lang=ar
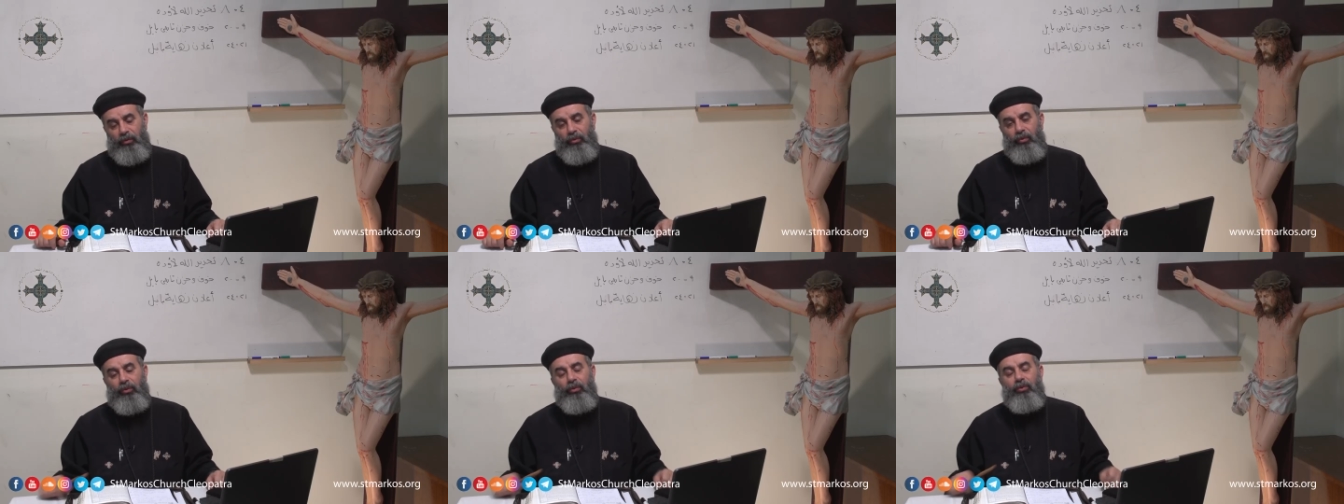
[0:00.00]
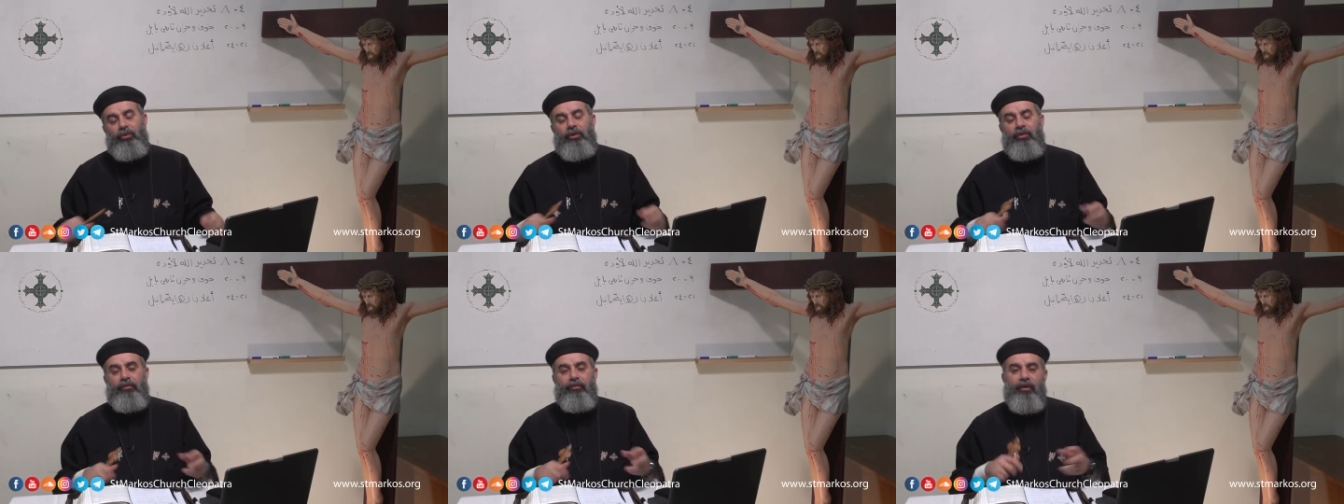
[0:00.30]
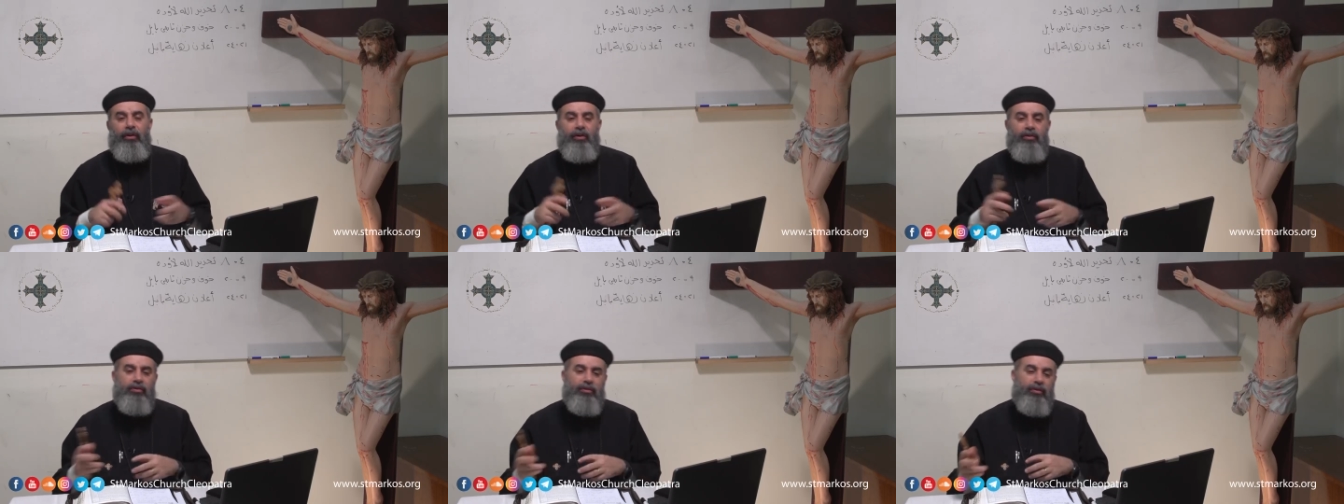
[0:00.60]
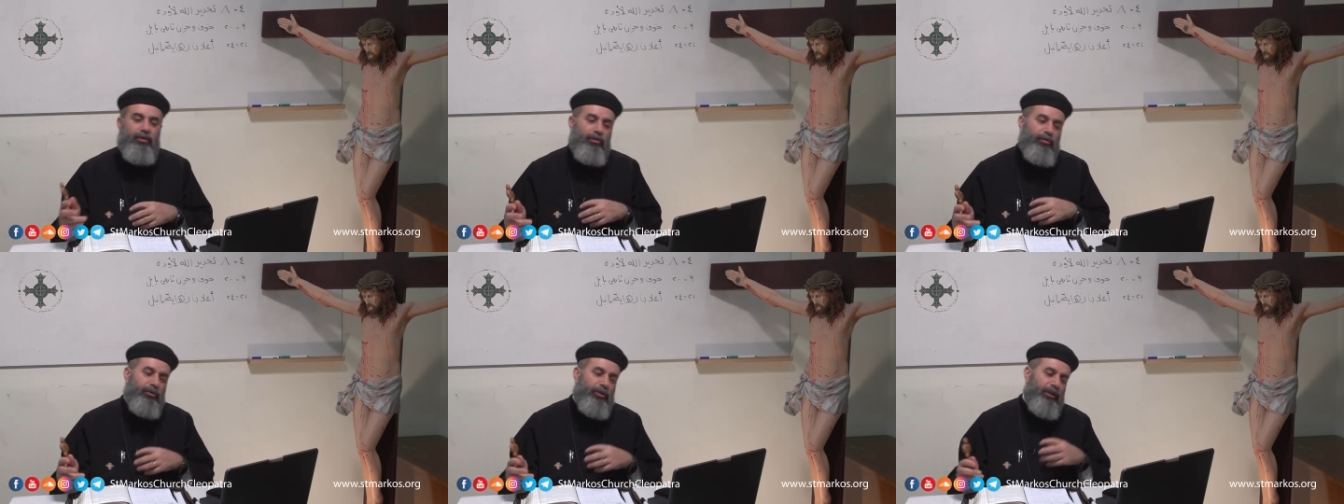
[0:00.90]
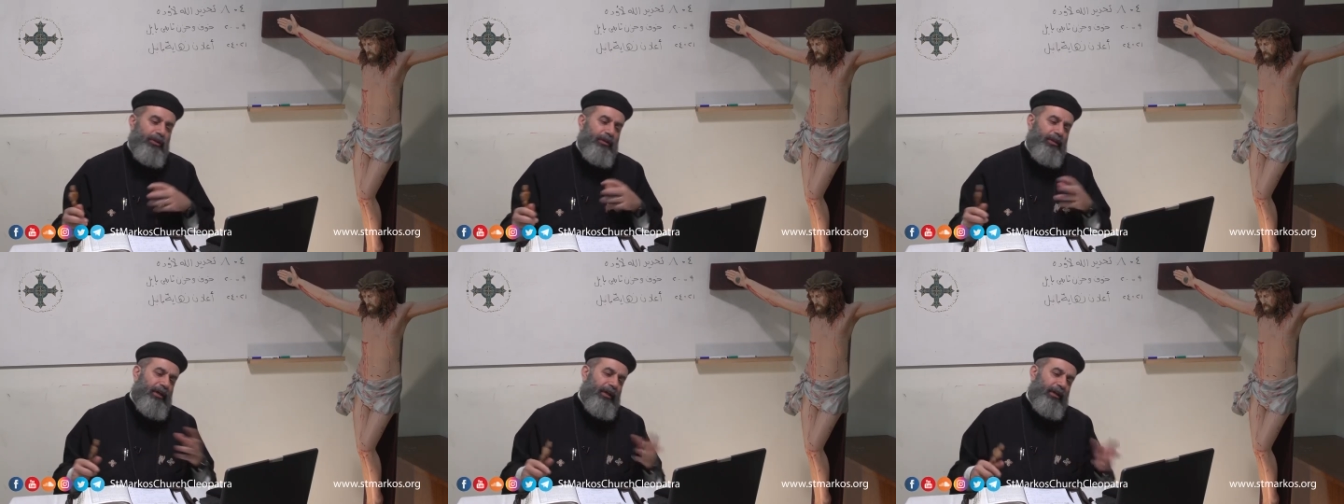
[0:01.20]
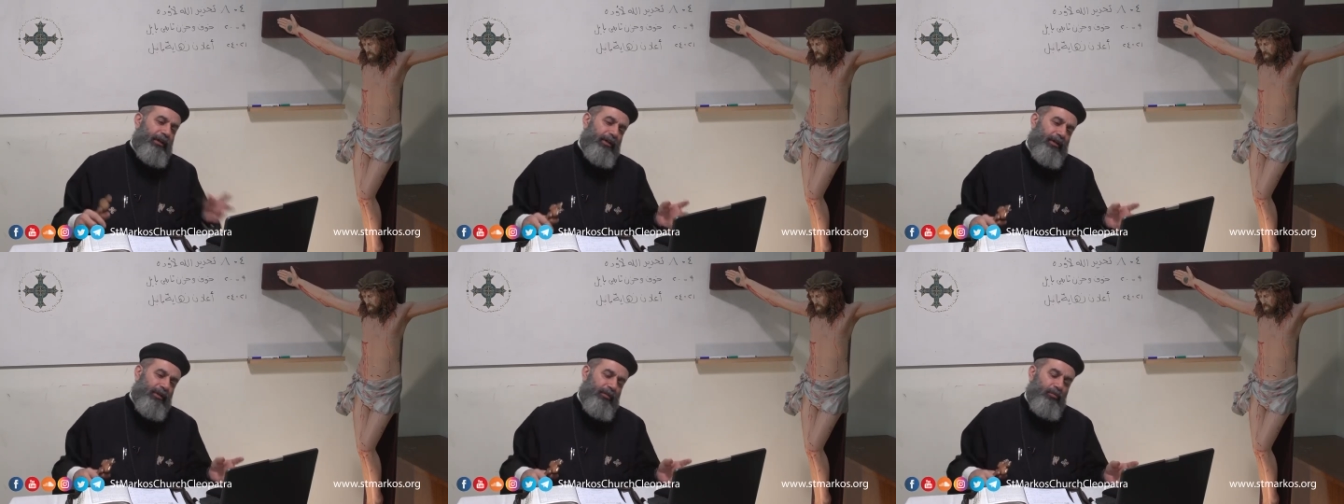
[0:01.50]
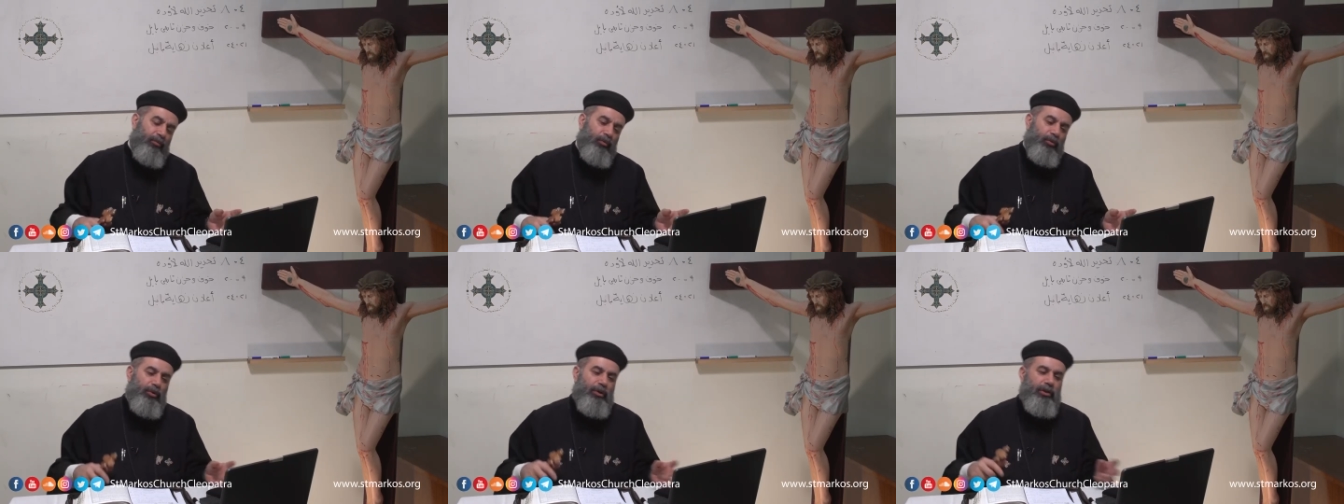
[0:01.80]
ولوط يفاصل
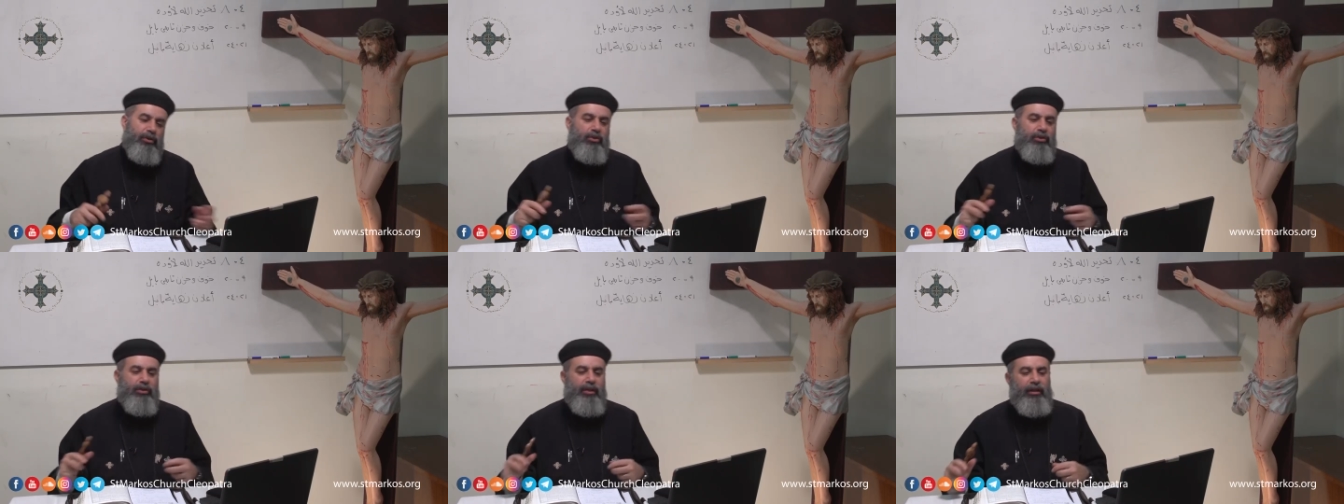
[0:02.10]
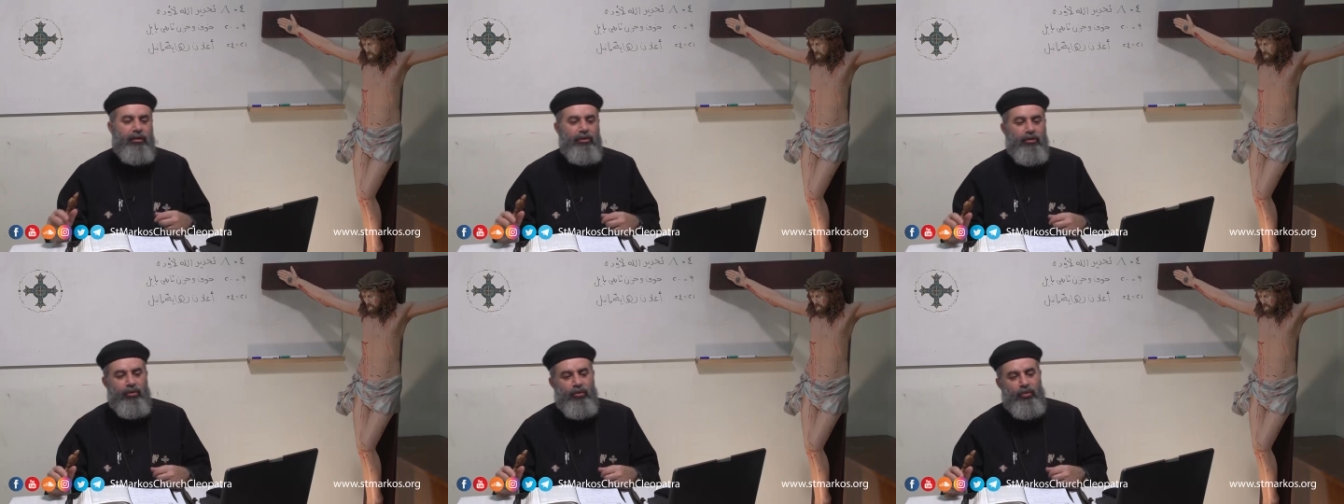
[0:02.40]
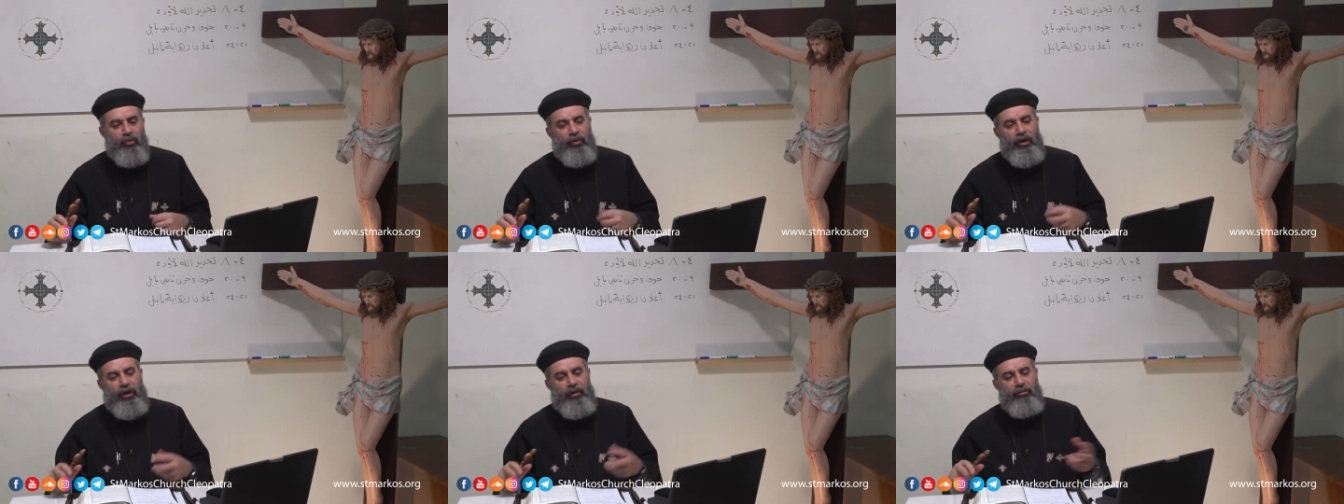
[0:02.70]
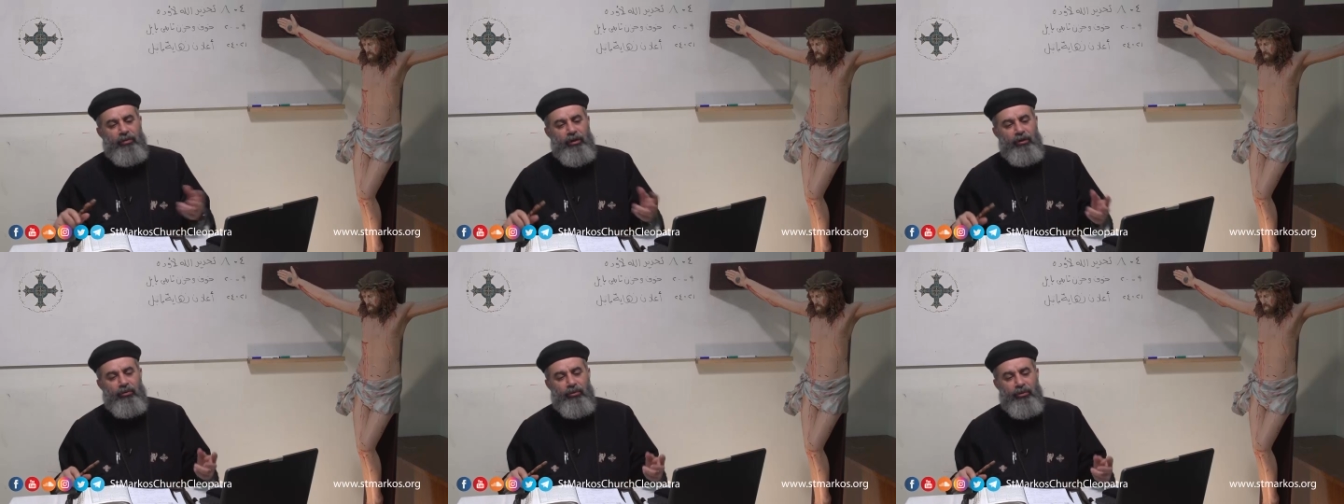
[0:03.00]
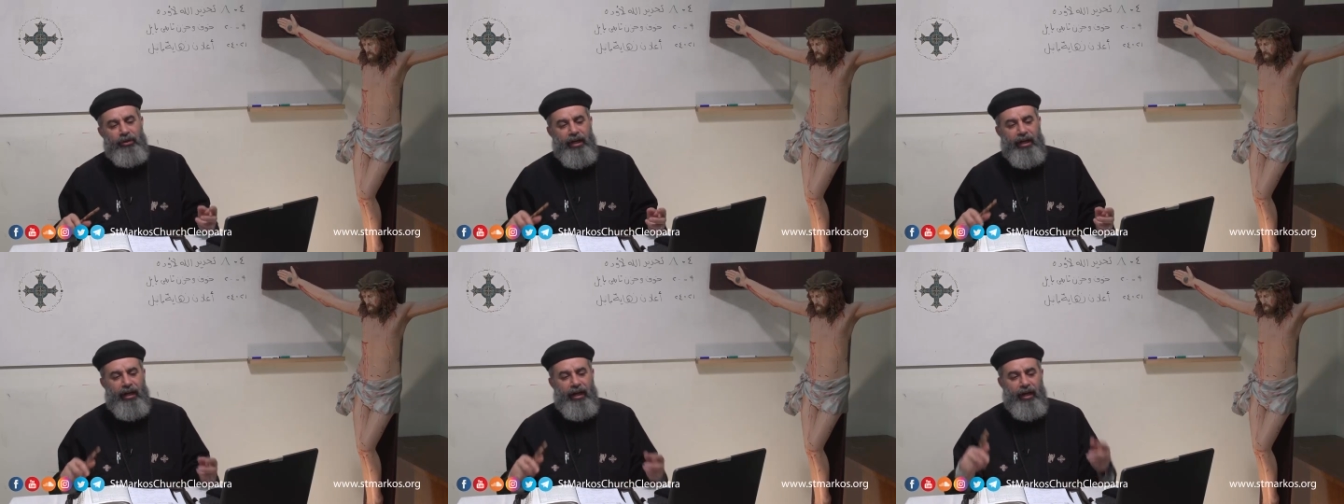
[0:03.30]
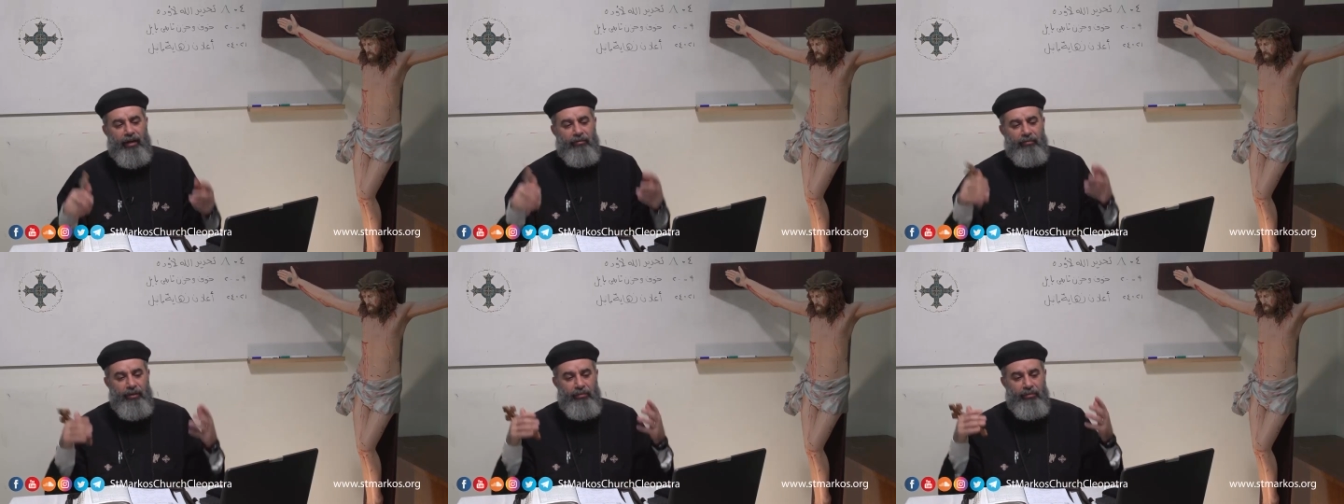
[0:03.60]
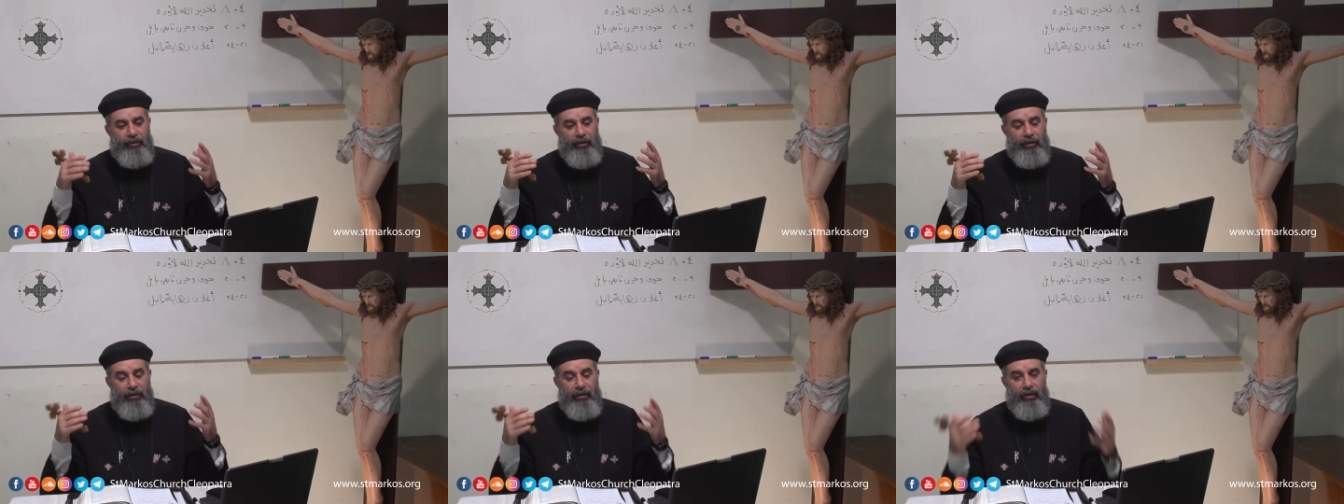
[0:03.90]
ويتكلم ويستنوا واعملوا يا حبيبي